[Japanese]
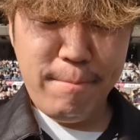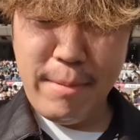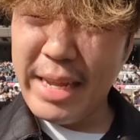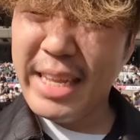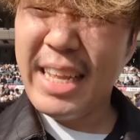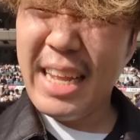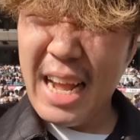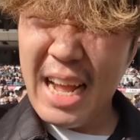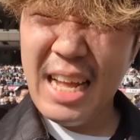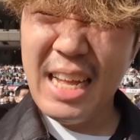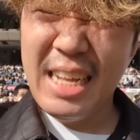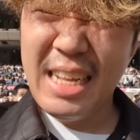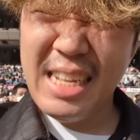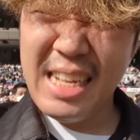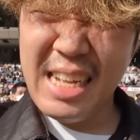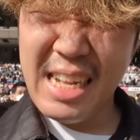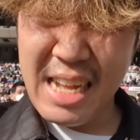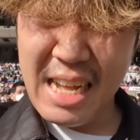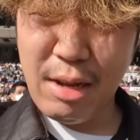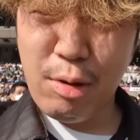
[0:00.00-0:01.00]
まあいっか。
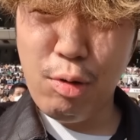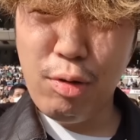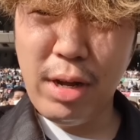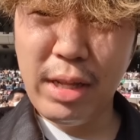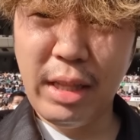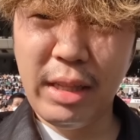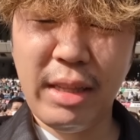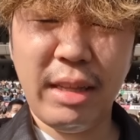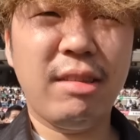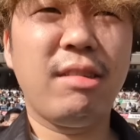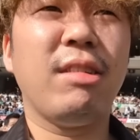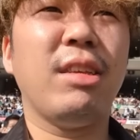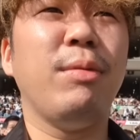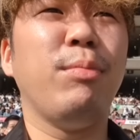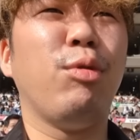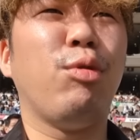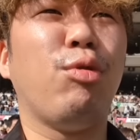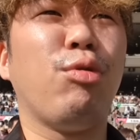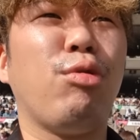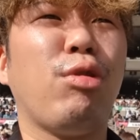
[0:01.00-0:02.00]
ああ、ここ当てて
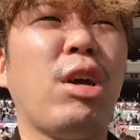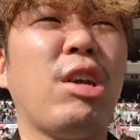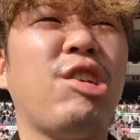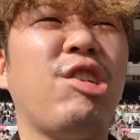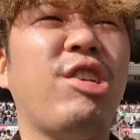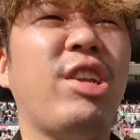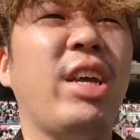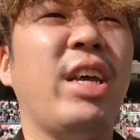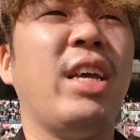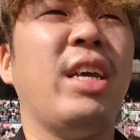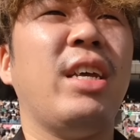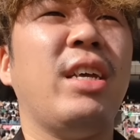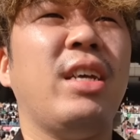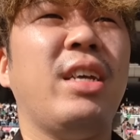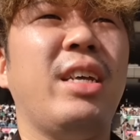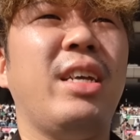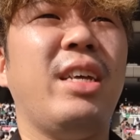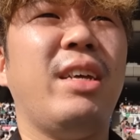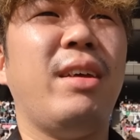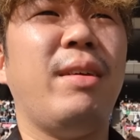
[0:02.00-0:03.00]
次も転がして、
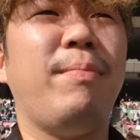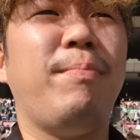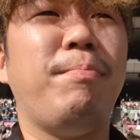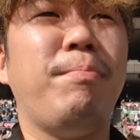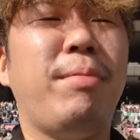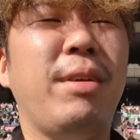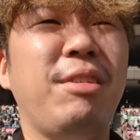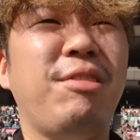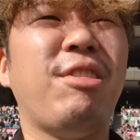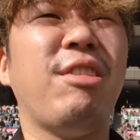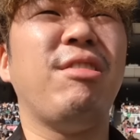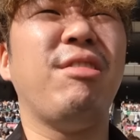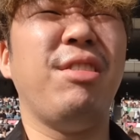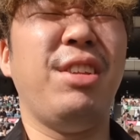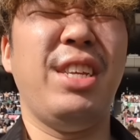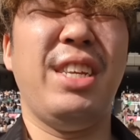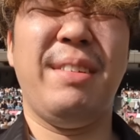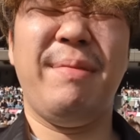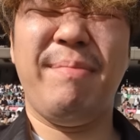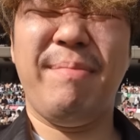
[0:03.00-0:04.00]
えー、
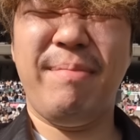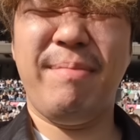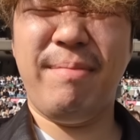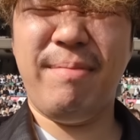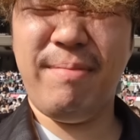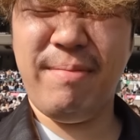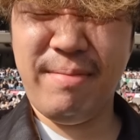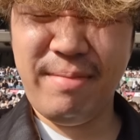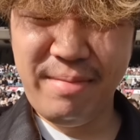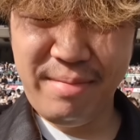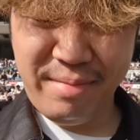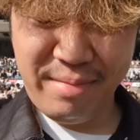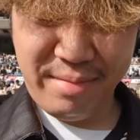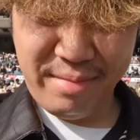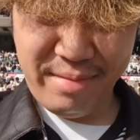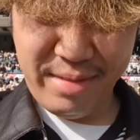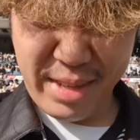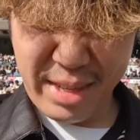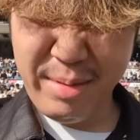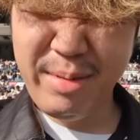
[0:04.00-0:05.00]
ペイシェイスに行
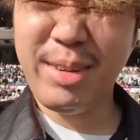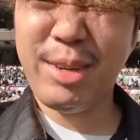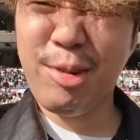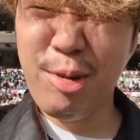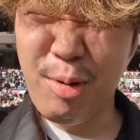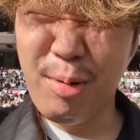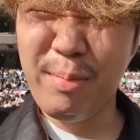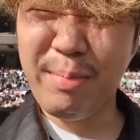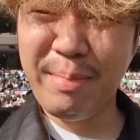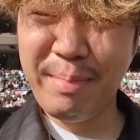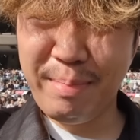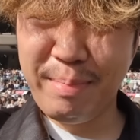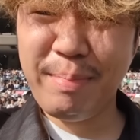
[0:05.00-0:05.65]
きましょう。